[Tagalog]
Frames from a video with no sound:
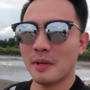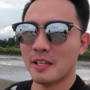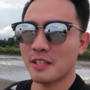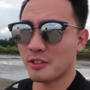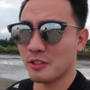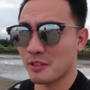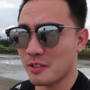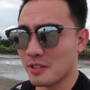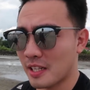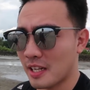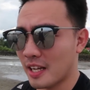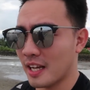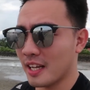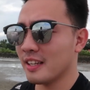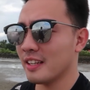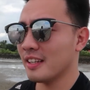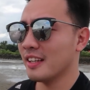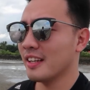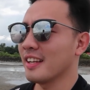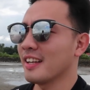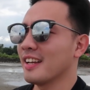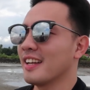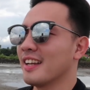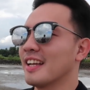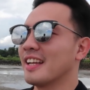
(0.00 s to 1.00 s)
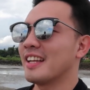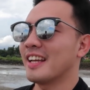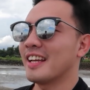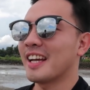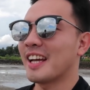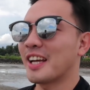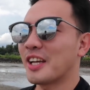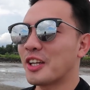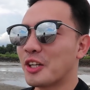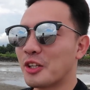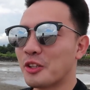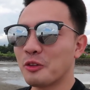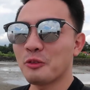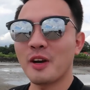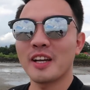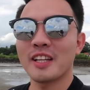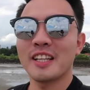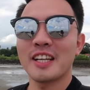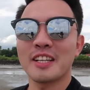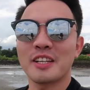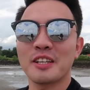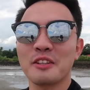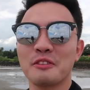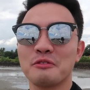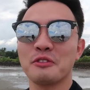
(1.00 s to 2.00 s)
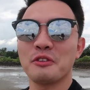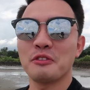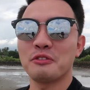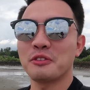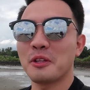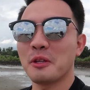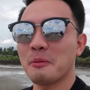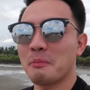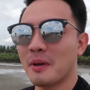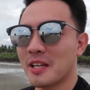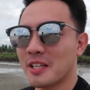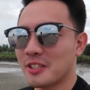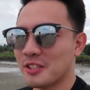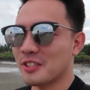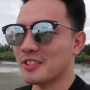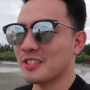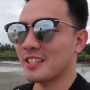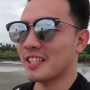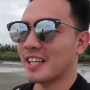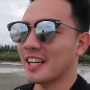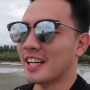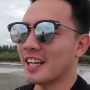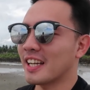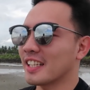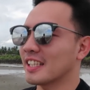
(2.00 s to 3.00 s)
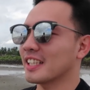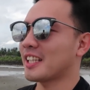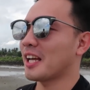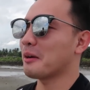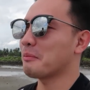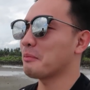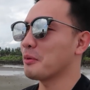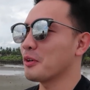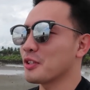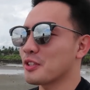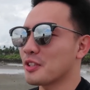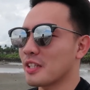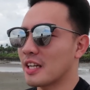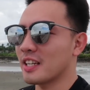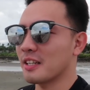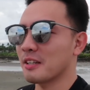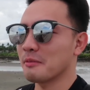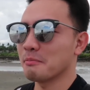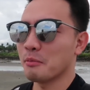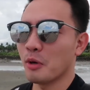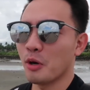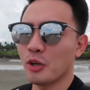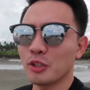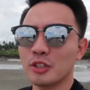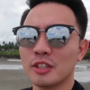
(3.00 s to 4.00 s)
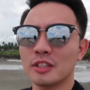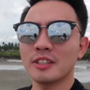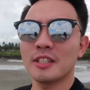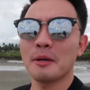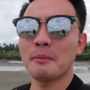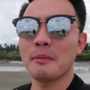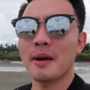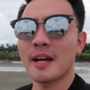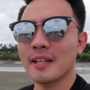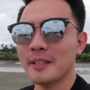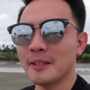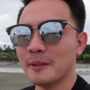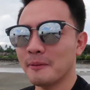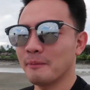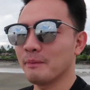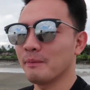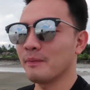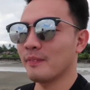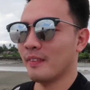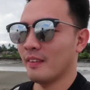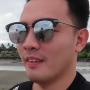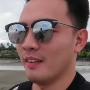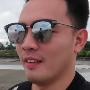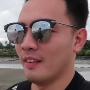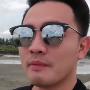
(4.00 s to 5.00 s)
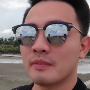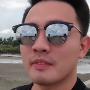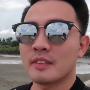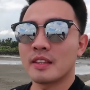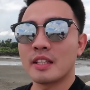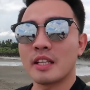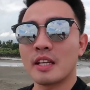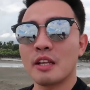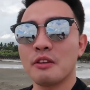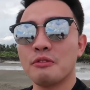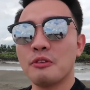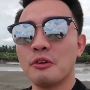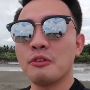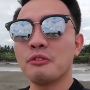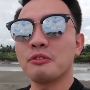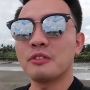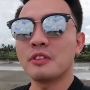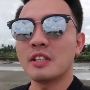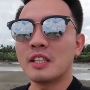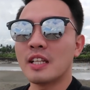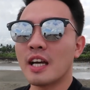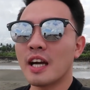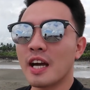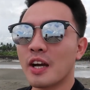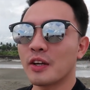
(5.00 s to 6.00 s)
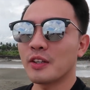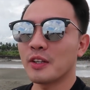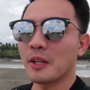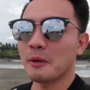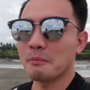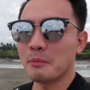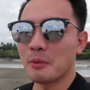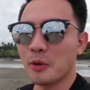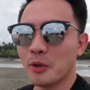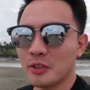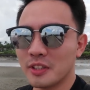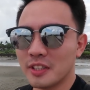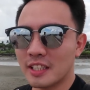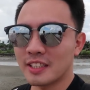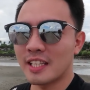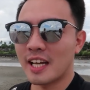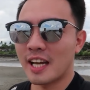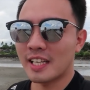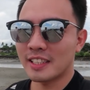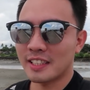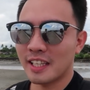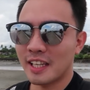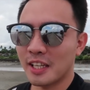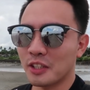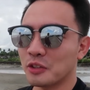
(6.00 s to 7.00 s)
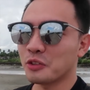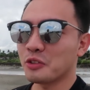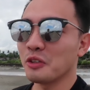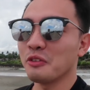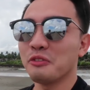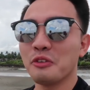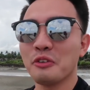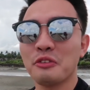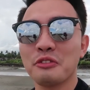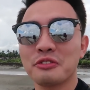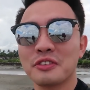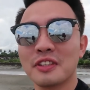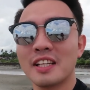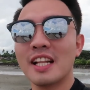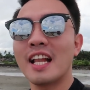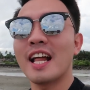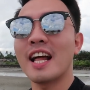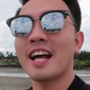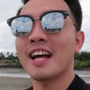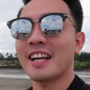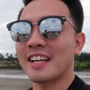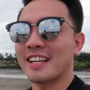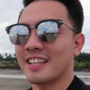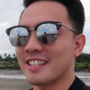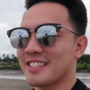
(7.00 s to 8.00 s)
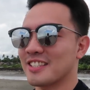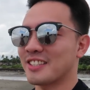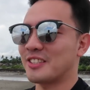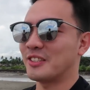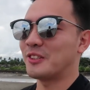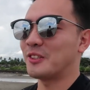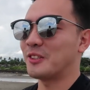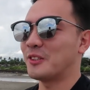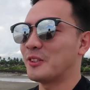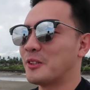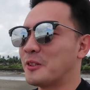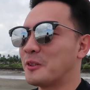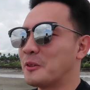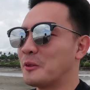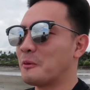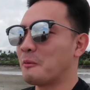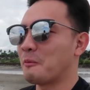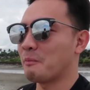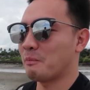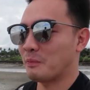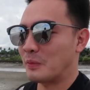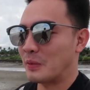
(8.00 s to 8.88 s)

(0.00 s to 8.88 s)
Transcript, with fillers: pesos lang. Ngayon 150 pesos na. Tapos ang boat naman 350 na ngayon ang boat na dati ay 250 lang. So